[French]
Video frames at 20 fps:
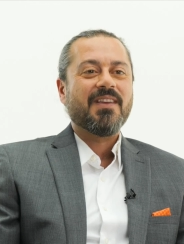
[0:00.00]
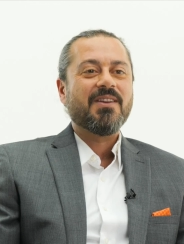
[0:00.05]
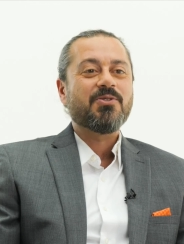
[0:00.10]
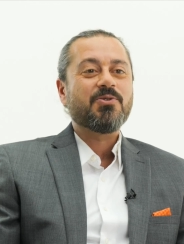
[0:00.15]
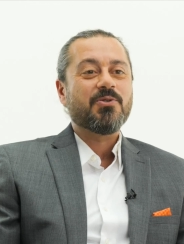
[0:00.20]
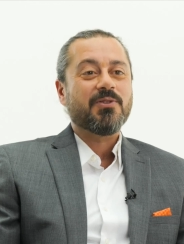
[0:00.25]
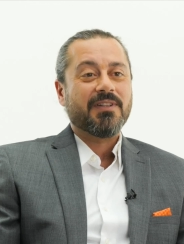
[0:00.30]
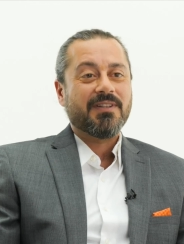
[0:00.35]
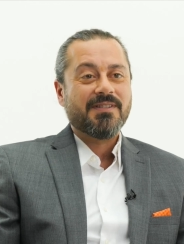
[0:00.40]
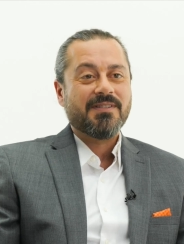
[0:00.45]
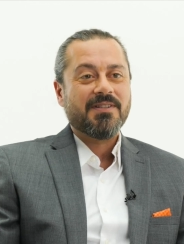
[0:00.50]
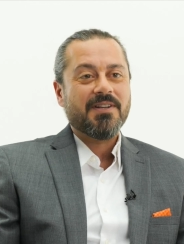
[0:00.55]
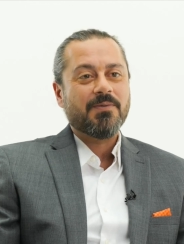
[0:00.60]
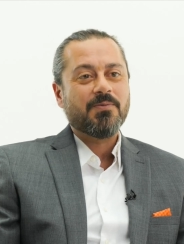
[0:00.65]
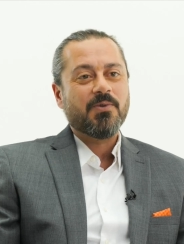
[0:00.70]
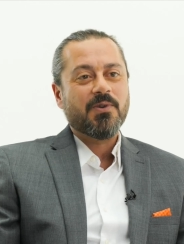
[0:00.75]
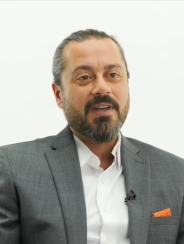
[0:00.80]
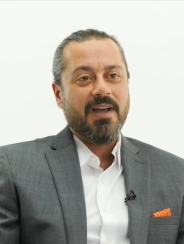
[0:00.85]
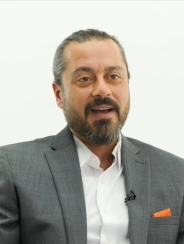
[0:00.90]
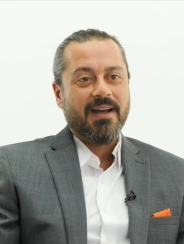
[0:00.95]
Je suis Christian
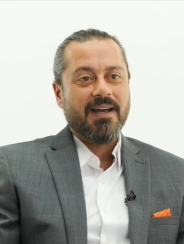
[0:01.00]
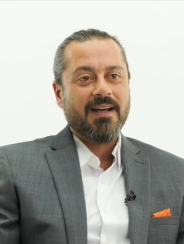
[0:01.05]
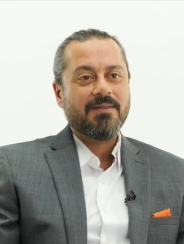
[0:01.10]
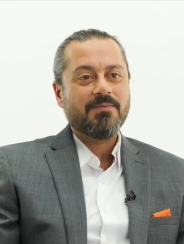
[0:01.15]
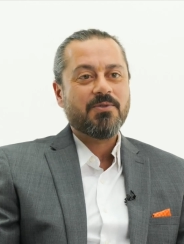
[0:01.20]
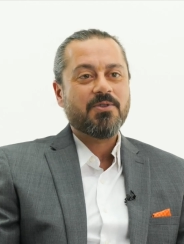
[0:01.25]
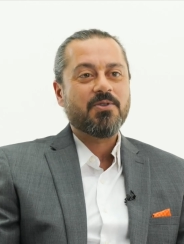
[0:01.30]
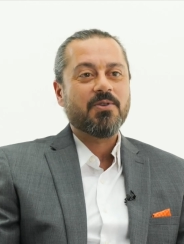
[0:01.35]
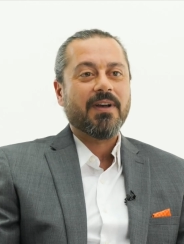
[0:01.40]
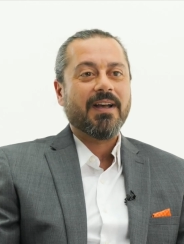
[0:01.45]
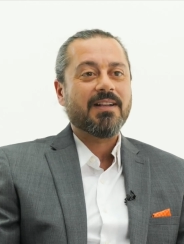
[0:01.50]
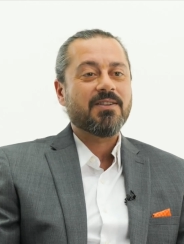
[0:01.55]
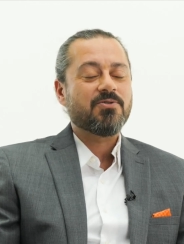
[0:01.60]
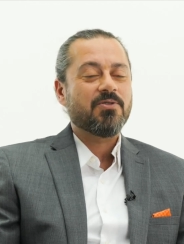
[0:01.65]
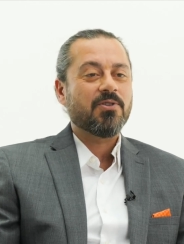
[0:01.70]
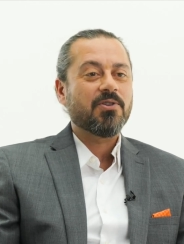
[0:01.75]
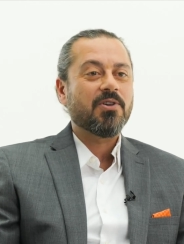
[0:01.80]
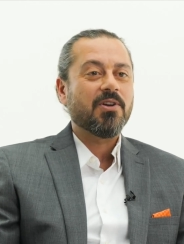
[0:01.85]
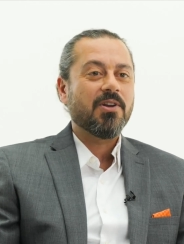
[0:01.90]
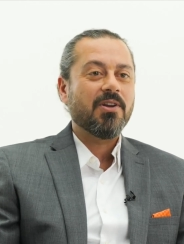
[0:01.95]
Boucaram, je suis
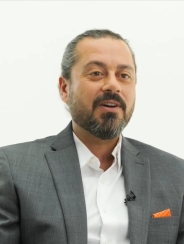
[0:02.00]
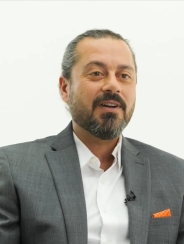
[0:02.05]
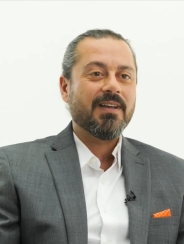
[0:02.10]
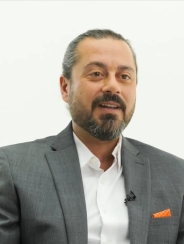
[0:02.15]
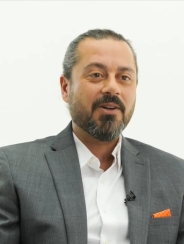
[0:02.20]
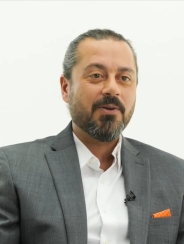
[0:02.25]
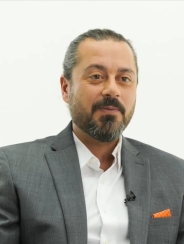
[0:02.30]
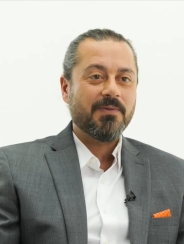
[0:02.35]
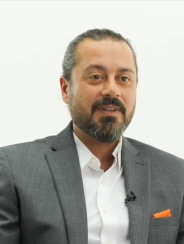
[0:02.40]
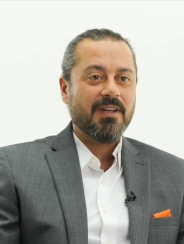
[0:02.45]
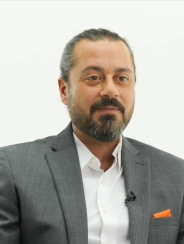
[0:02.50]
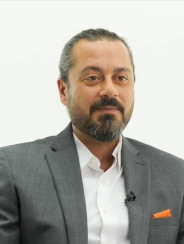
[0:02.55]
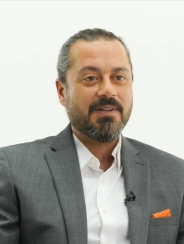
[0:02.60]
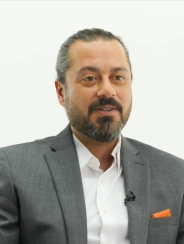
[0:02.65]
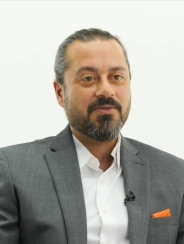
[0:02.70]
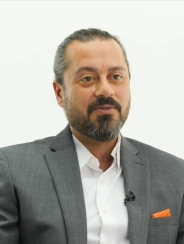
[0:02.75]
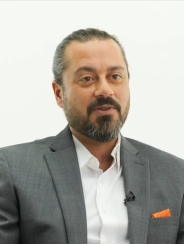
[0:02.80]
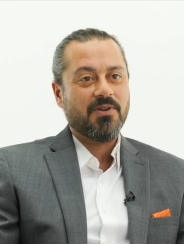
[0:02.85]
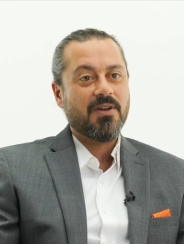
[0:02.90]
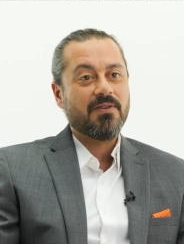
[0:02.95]
radio à l'hôpital
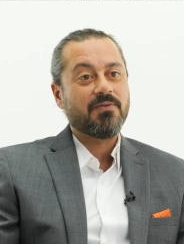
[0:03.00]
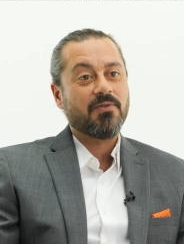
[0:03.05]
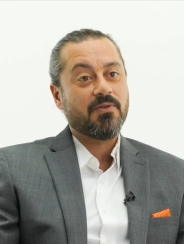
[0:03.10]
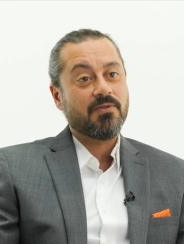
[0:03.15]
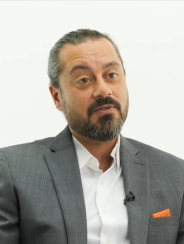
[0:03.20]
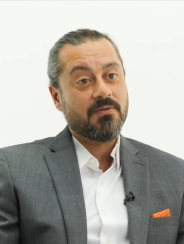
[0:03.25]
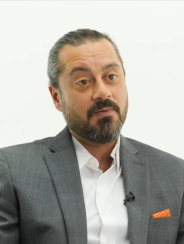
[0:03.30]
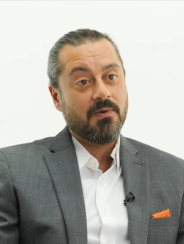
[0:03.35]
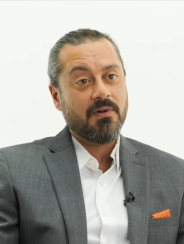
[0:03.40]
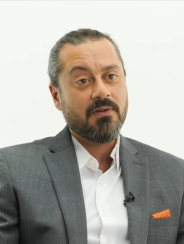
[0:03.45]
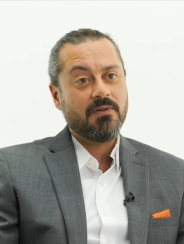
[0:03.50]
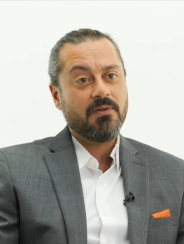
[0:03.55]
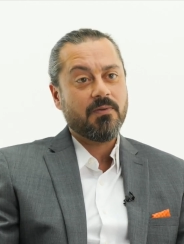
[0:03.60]
Maisonneuve-Rosemont